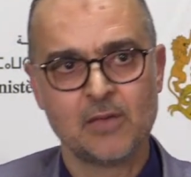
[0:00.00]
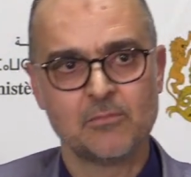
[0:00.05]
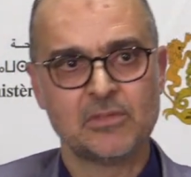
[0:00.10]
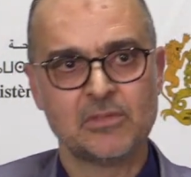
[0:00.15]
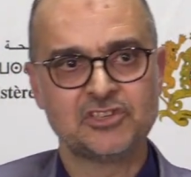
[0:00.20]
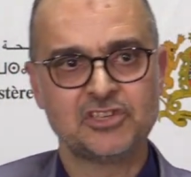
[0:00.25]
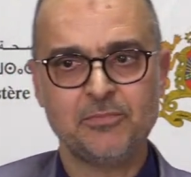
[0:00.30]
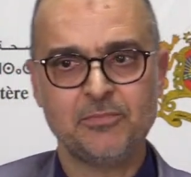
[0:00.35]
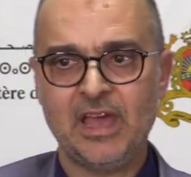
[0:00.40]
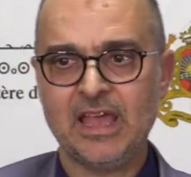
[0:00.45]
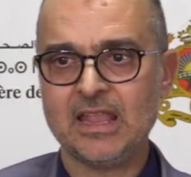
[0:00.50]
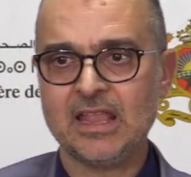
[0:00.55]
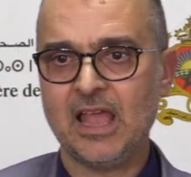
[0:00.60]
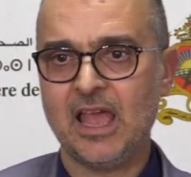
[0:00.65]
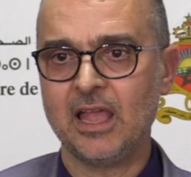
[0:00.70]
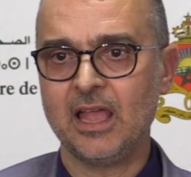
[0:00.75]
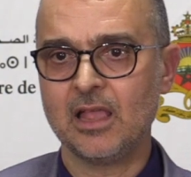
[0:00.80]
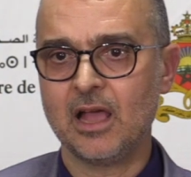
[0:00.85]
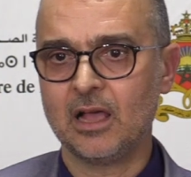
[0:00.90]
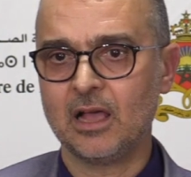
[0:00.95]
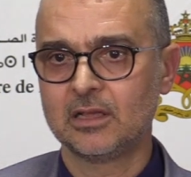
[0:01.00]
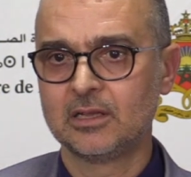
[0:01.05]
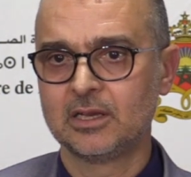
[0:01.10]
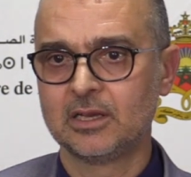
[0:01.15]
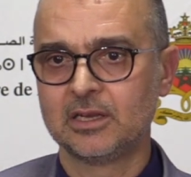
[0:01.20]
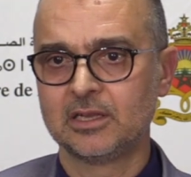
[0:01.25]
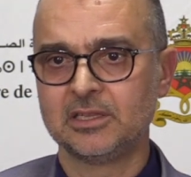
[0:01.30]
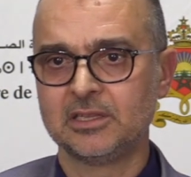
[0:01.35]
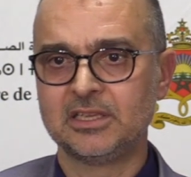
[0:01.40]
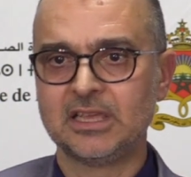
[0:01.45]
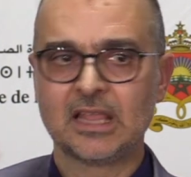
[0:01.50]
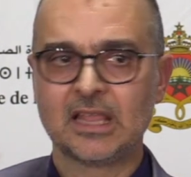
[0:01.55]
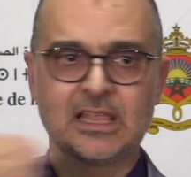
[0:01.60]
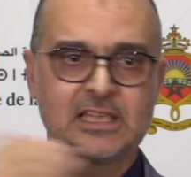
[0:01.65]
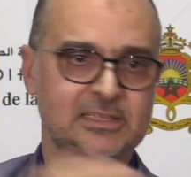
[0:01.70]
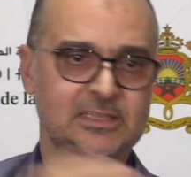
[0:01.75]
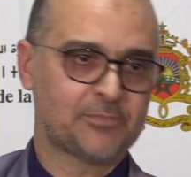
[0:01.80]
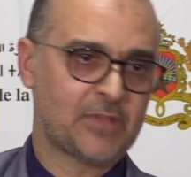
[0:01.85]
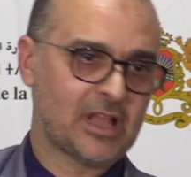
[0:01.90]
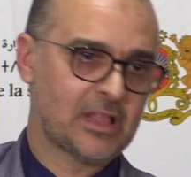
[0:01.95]
ماشي بحال الحاله ديال
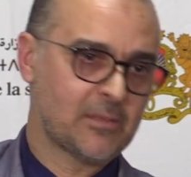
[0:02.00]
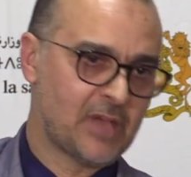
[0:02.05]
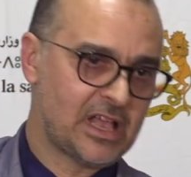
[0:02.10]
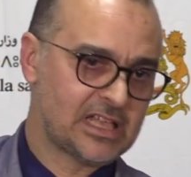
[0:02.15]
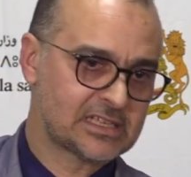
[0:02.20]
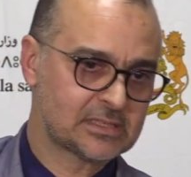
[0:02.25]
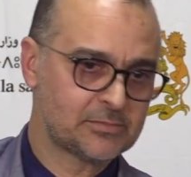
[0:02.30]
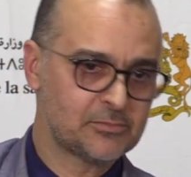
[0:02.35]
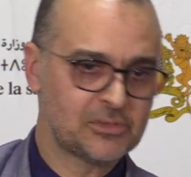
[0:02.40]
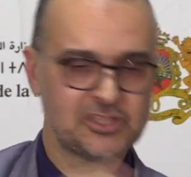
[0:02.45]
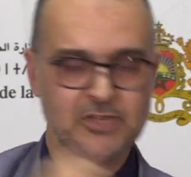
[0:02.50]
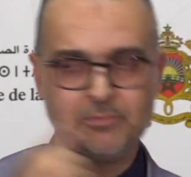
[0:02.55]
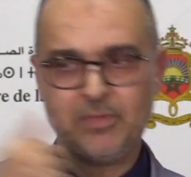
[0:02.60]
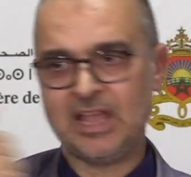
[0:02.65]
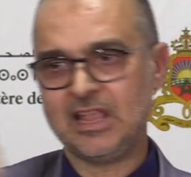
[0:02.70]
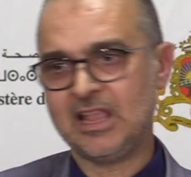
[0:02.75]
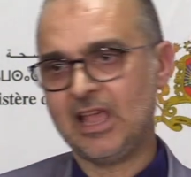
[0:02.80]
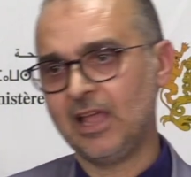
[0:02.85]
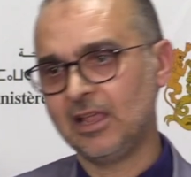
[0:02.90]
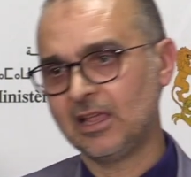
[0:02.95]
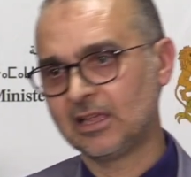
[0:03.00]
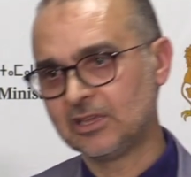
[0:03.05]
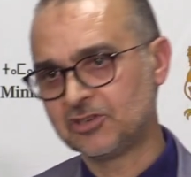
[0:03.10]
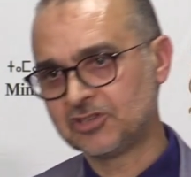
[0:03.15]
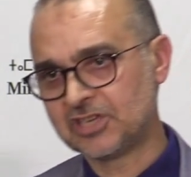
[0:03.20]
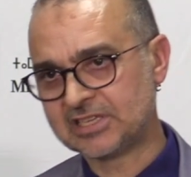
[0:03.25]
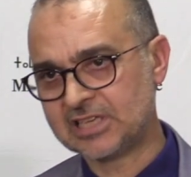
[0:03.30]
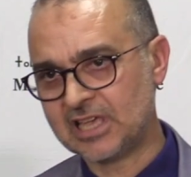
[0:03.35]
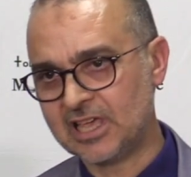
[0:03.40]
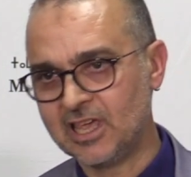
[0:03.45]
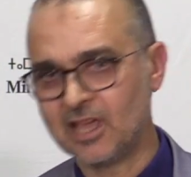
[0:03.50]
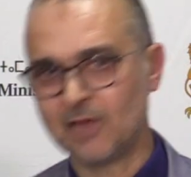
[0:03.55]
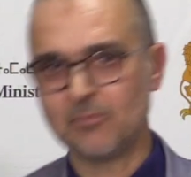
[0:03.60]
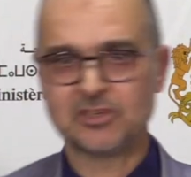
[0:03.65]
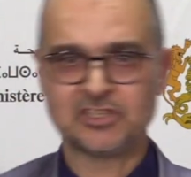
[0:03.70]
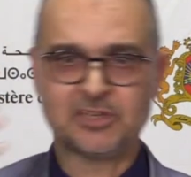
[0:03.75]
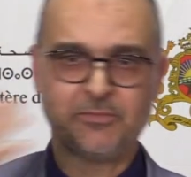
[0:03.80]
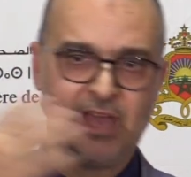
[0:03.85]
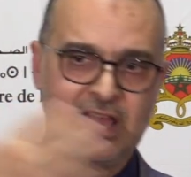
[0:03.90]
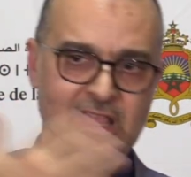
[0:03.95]
لاس بالماس ماشي بحال الحاله ديال الجزائر
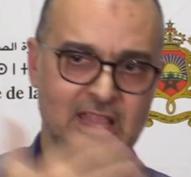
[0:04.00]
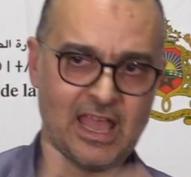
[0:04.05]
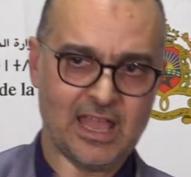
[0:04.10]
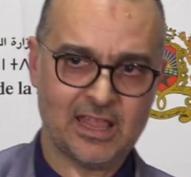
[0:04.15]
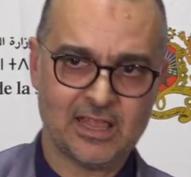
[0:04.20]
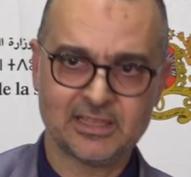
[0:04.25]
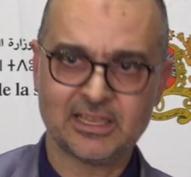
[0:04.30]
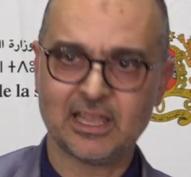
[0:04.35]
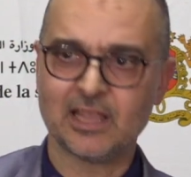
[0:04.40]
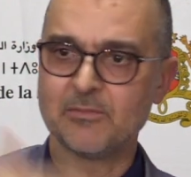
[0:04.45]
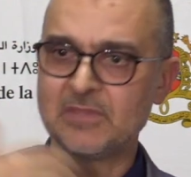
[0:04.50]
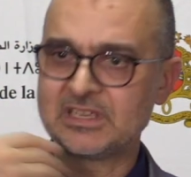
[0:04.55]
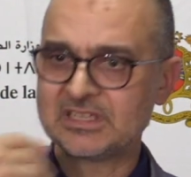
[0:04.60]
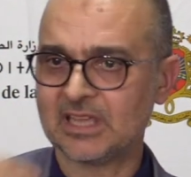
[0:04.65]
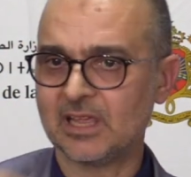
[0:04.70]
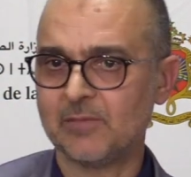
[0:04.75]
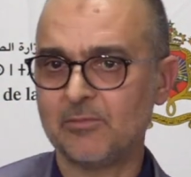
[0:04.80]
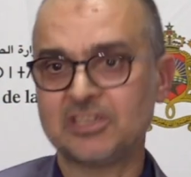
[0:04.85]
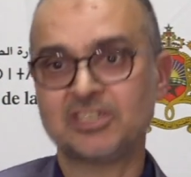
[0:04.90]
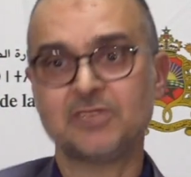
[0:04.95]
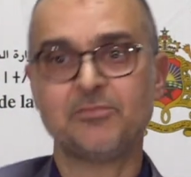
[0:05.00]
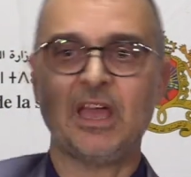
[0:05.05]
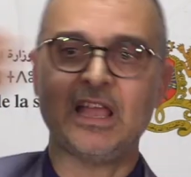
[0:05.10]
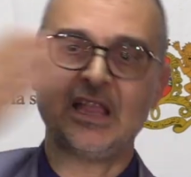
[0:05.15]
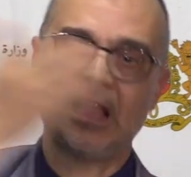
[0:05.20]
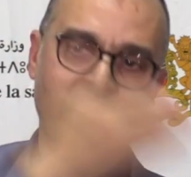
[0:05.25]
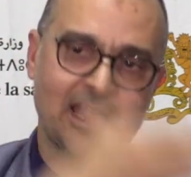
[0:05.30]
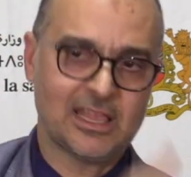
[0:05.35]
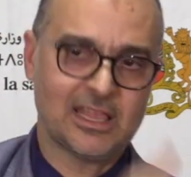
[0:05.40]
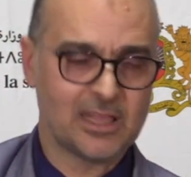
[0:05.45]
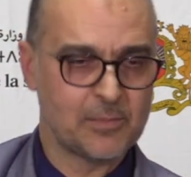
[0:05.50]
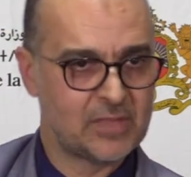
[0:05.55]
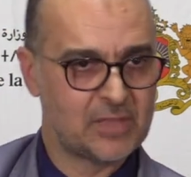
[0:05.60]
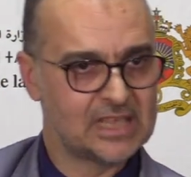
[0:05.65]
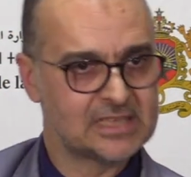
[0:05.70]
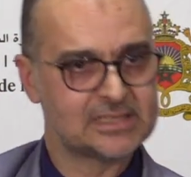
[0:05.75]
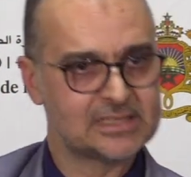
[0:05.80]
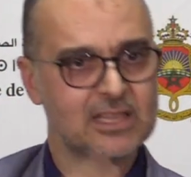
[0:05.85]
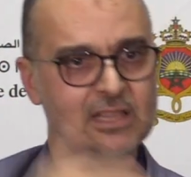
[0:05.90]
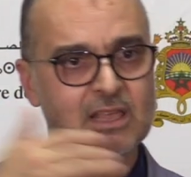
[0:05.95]
ماشي بحال الحاله ديال مصر ماشي بحال الحاله ديال
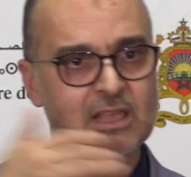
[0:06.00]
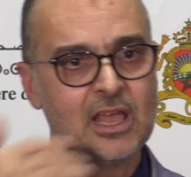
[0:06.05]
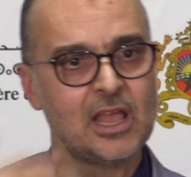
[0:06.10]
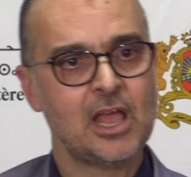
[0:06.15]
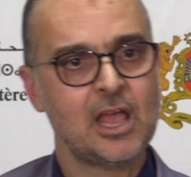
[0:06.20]
البرازيل